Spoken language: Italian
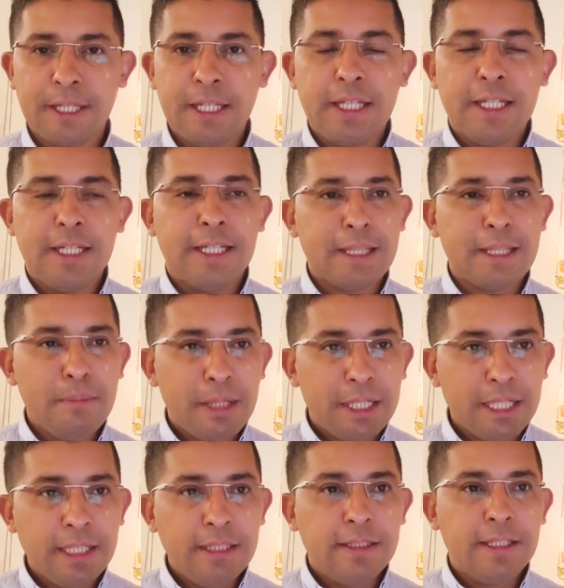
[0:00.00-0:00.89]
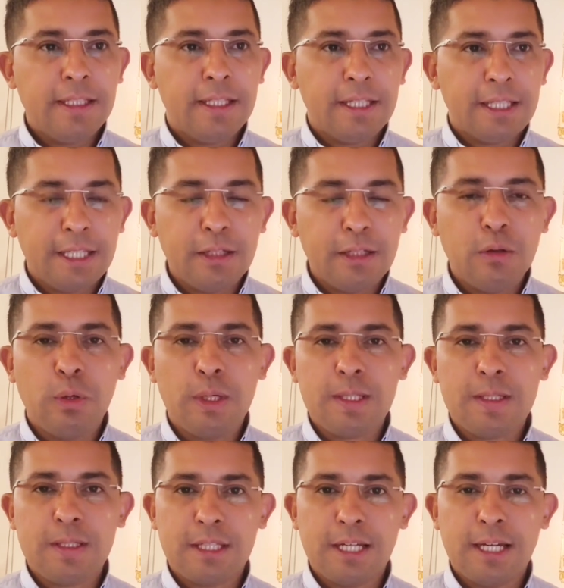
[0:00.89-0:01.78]
Rimanete in
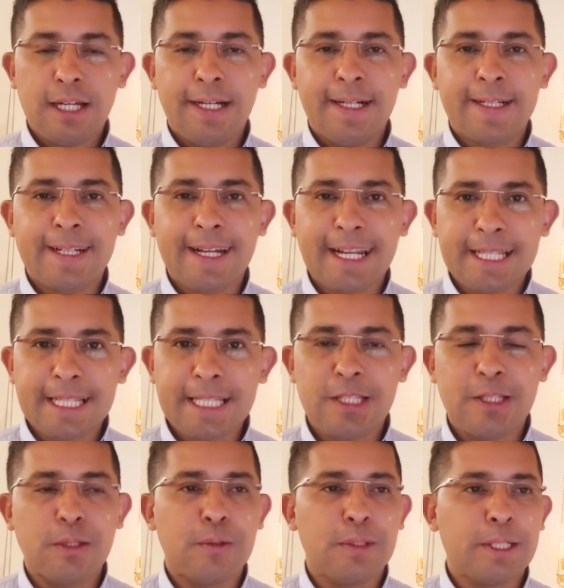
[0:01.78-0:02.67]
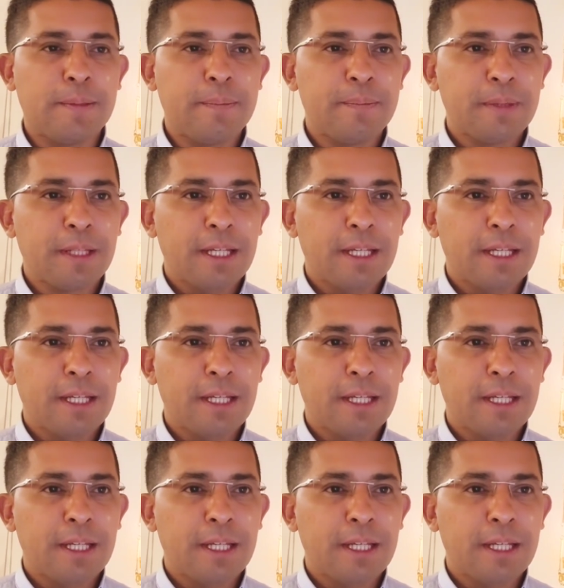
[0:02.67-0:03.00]
questa relazione.